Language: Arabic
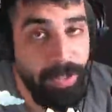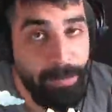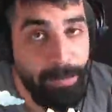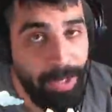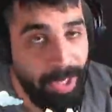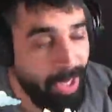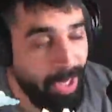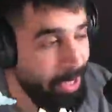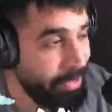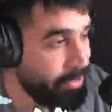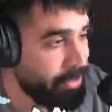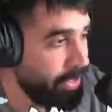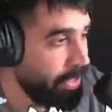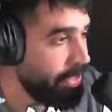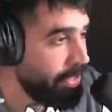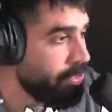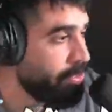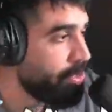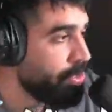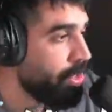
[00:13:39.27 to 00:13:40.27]
مال ايس
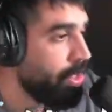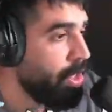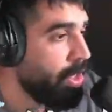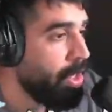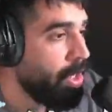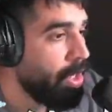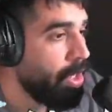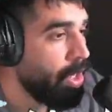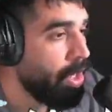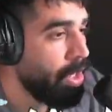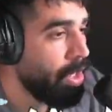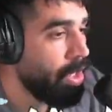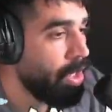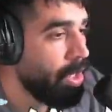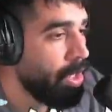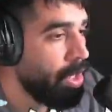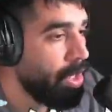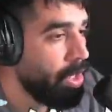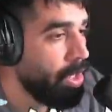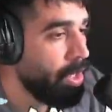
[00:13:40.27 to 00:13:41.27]
ايج
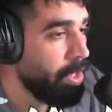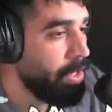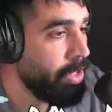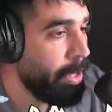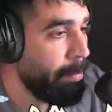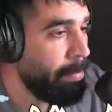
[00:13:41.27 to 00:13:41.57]
آه يب